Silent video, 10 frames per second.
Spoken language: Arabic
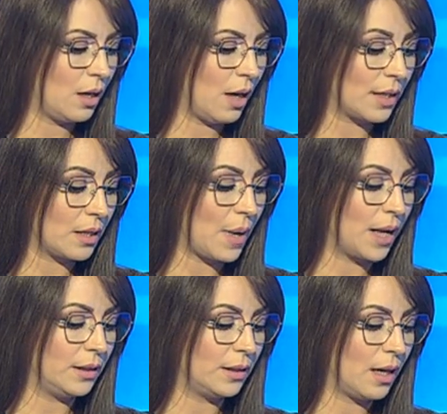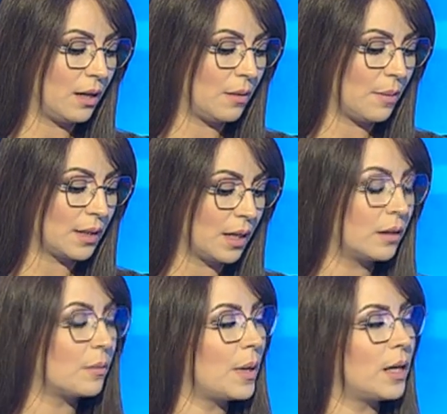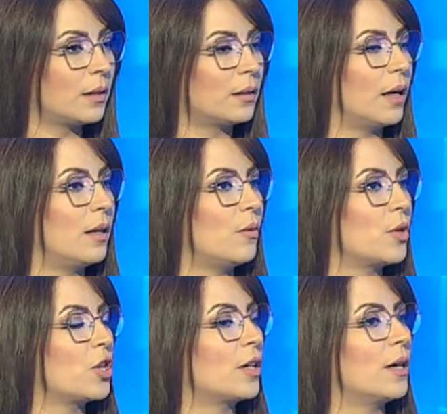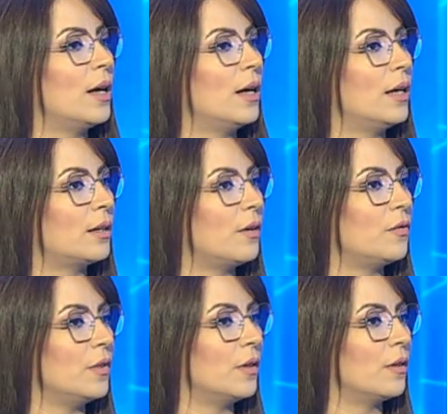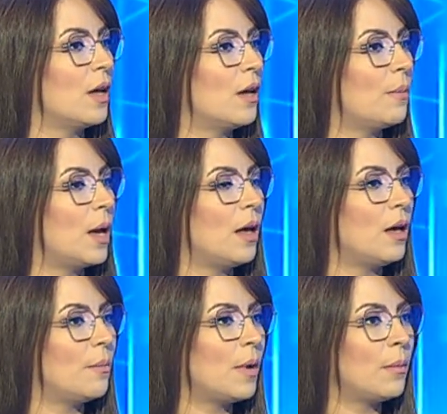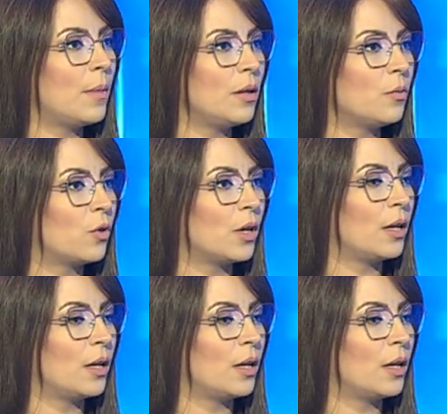حسب عديد المصادر باتت على وشك التنفيذ ما ما يمكن